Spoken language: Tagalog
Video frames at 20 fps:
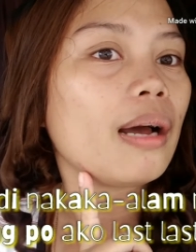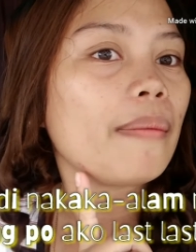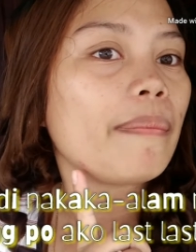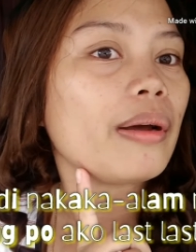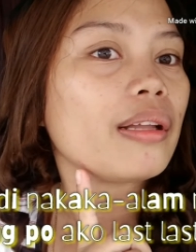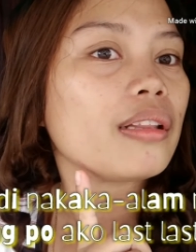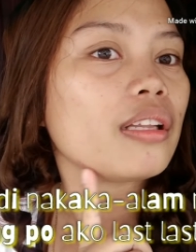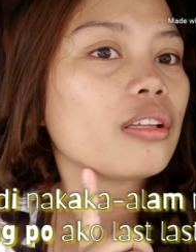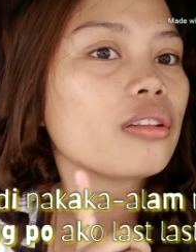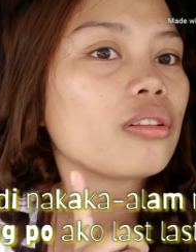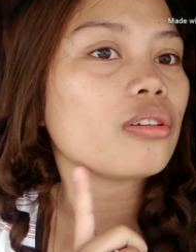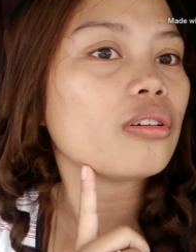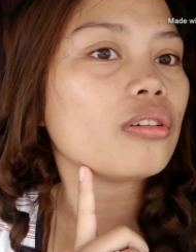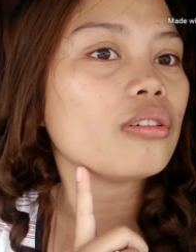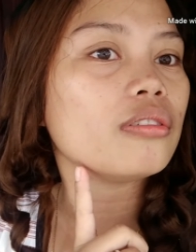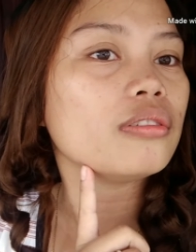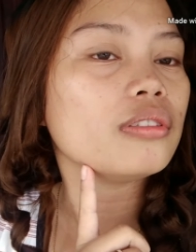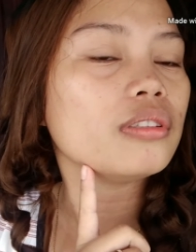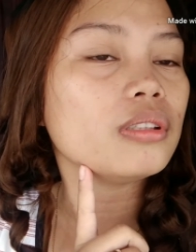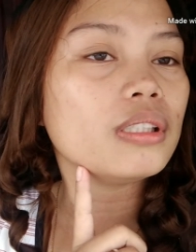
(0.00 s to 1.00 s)
Apat. Ito.
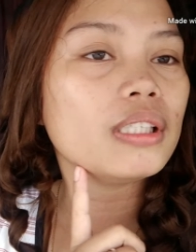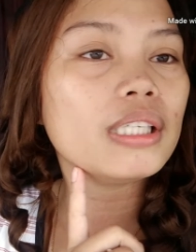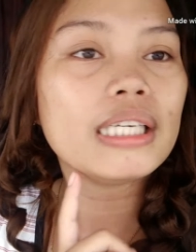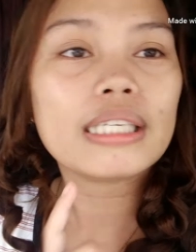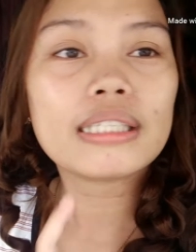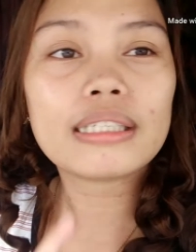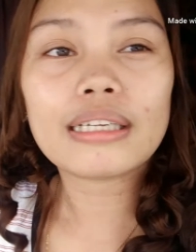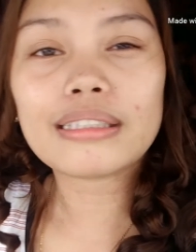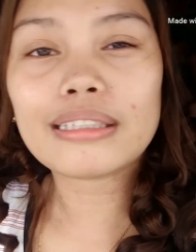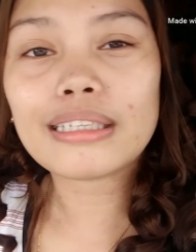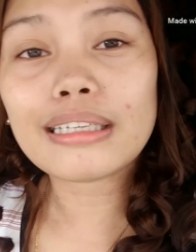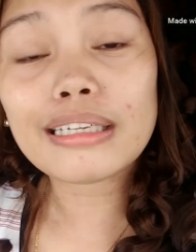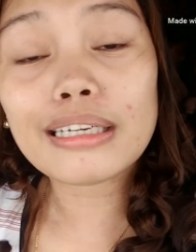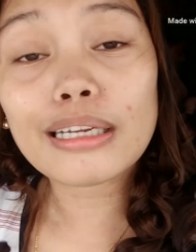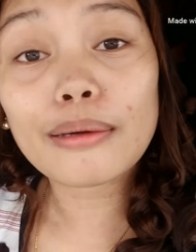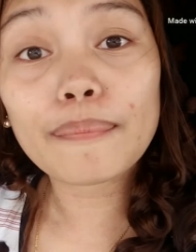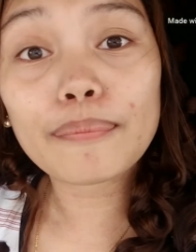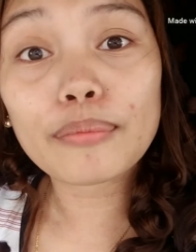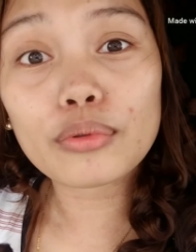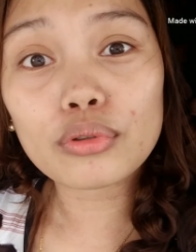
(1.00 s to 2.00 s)
Ganyan
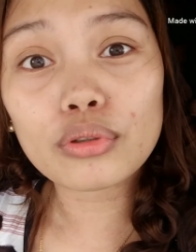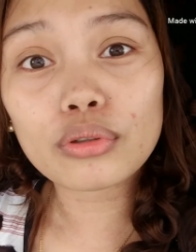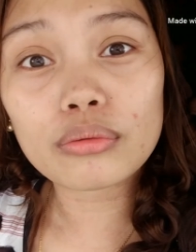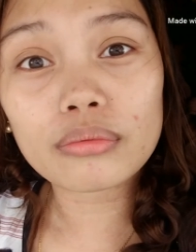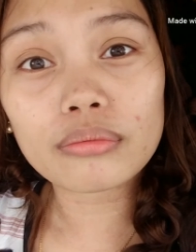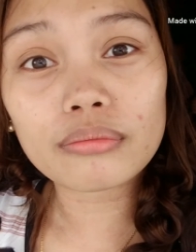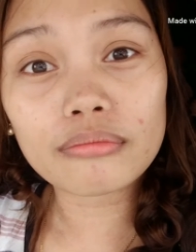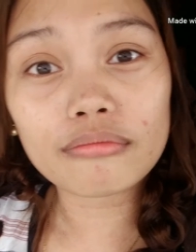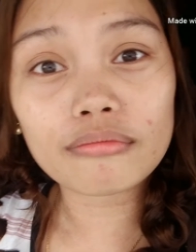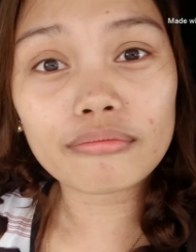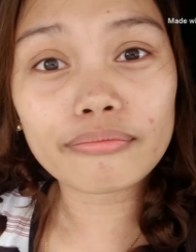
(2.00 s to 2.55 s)
lang po yung